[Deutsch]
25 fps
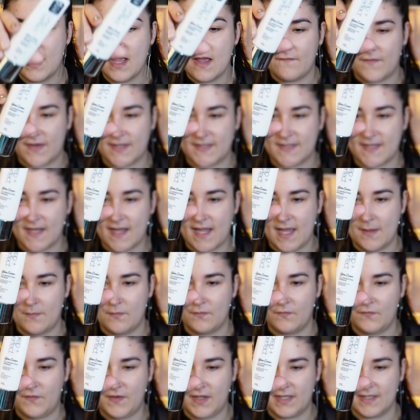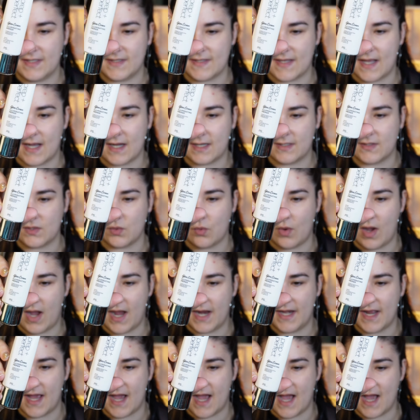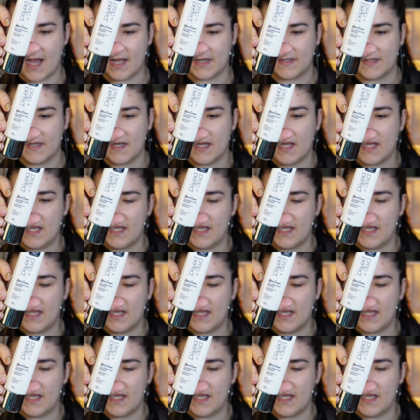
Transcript: was ja eben, wie gesagt, so eine Art